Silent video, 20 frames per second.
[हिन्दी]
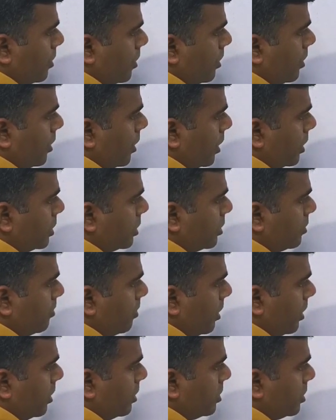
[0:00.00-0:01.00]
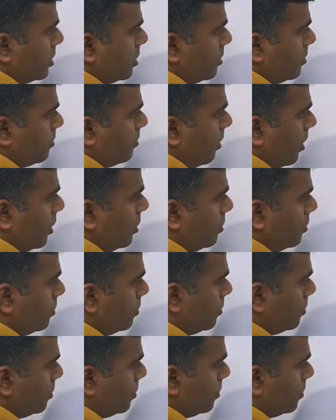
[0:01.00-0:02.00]
थ्री एक्स प्लस फाइव
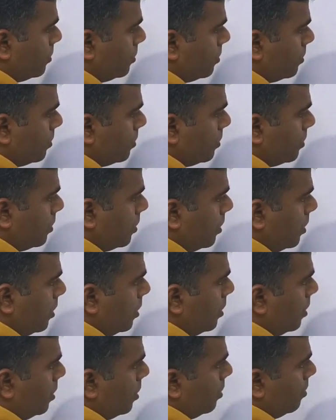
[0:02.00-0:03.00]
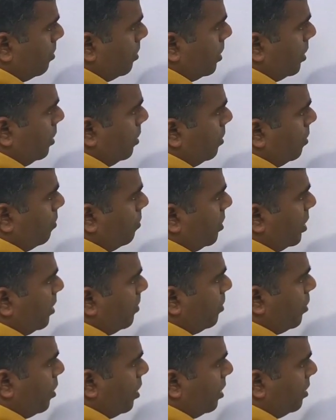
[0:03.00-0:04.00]
और वन
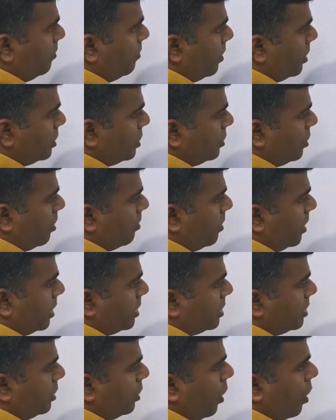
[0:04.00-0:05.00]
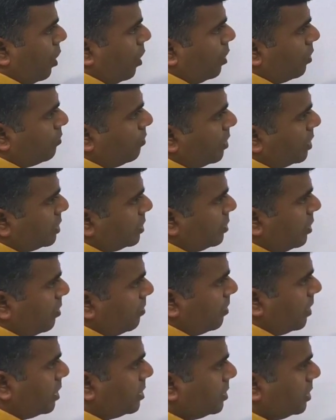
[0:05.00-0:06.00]
अपॉन फंक्शन ऑफ एक्स लॉग फंक्शन
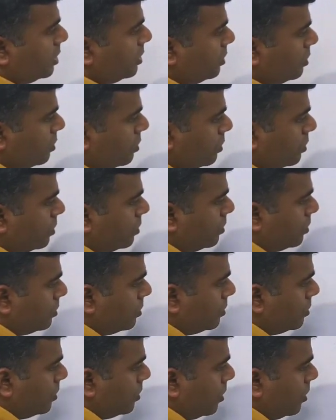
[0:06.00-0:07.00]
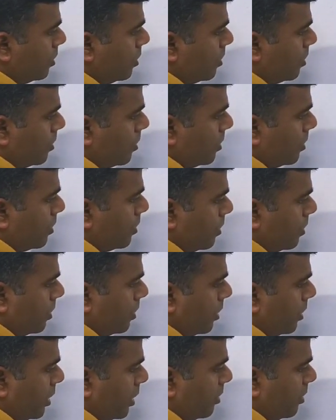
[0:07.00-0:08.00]
ऑफ एक्स इंटू
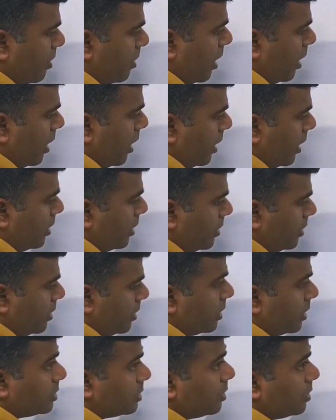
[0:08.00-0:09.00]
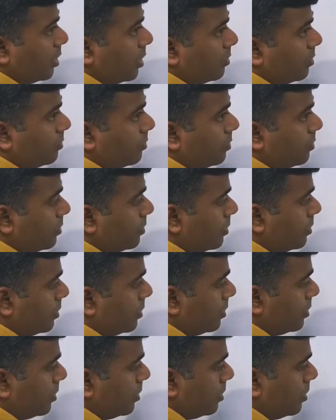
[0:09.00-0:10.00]
डी बाय डी एक्स ऑफ
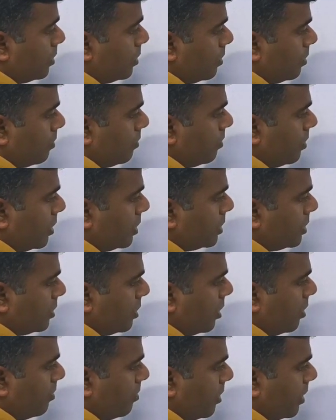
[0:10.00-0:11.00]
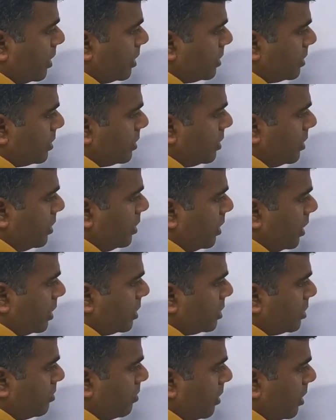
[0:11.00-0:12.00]
फंक्शन ऑफ एक्स थ्री
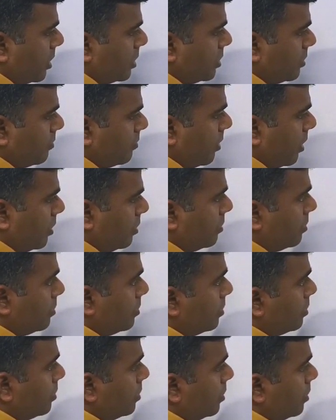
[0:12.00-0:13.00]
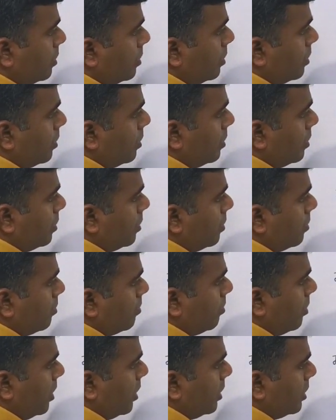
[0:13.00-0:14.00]
एक्स प्लस फाइव
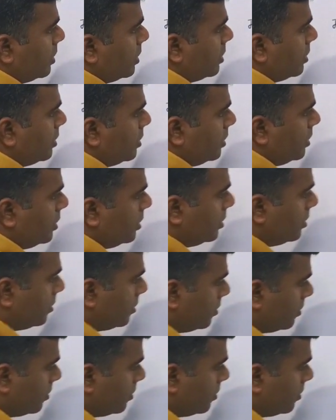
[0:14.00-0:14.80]
प्लस सी